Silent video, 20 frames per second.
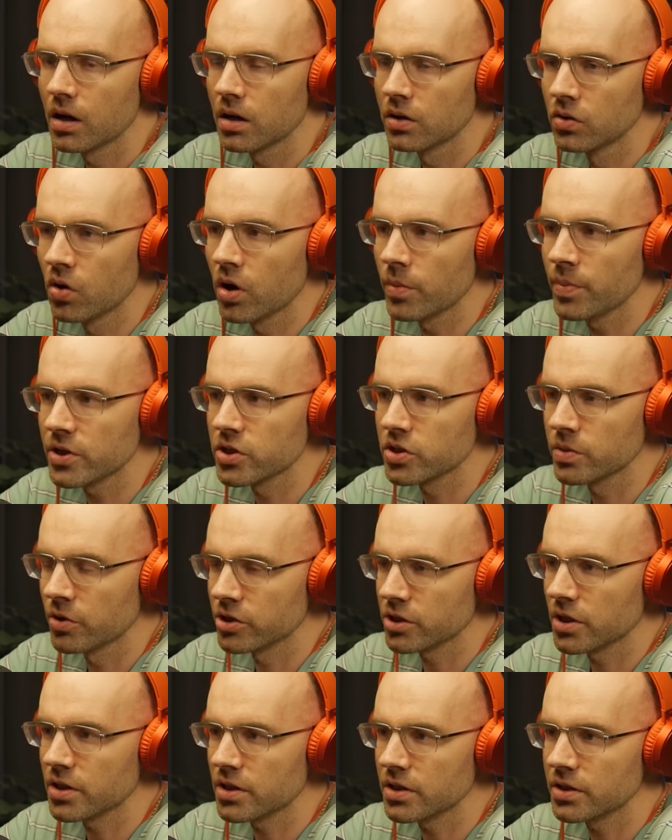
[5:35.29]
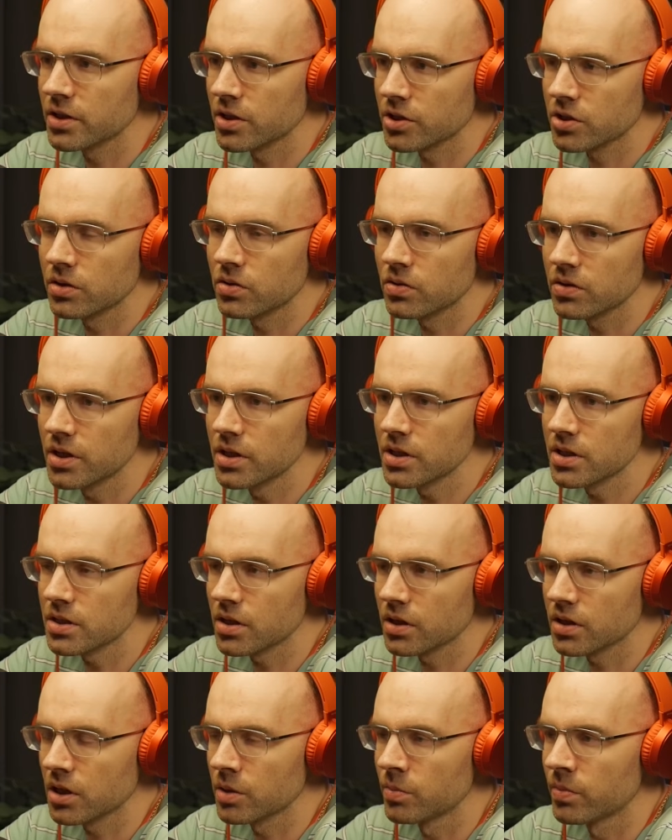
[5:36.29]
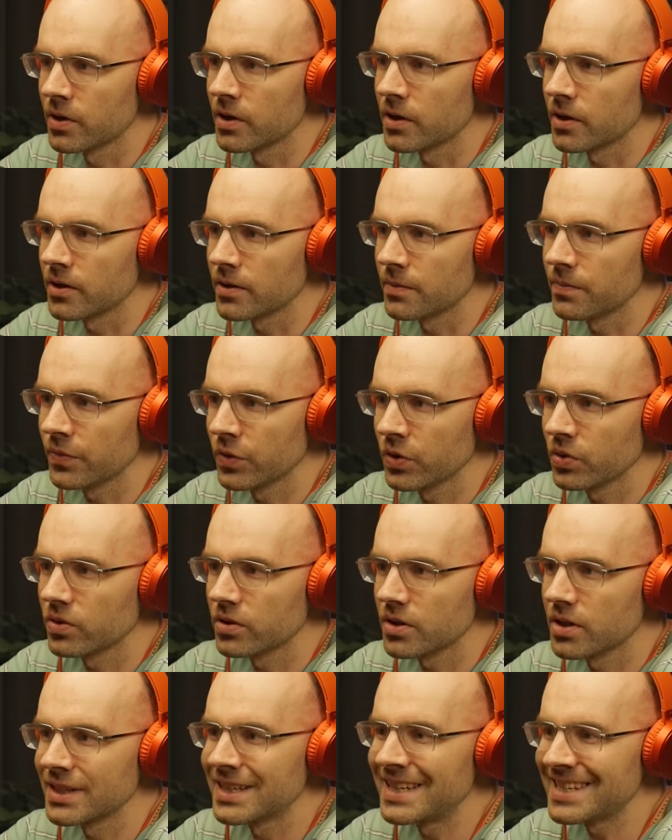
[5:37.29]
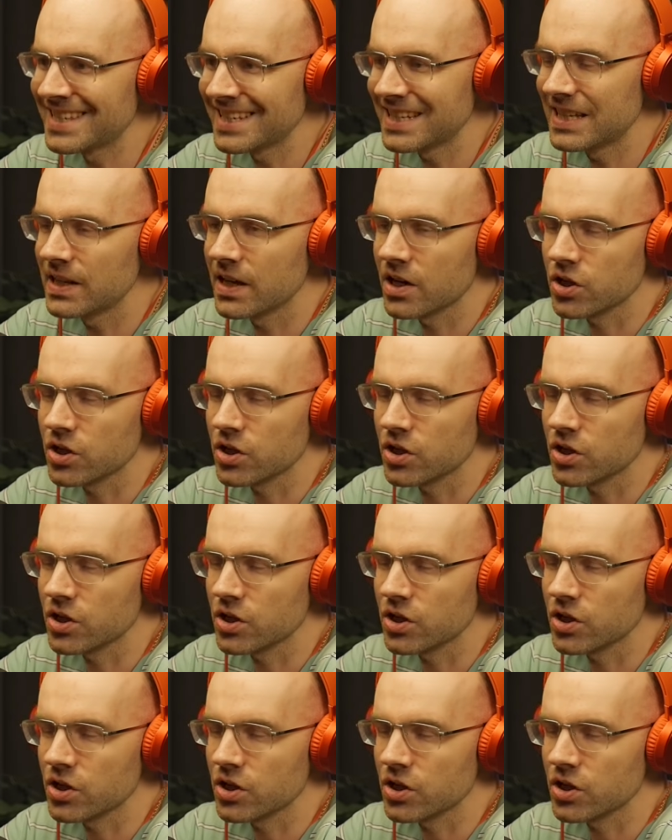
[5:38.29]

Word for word: Но опять же, мы ориентируемся на другие как бы ну, языки.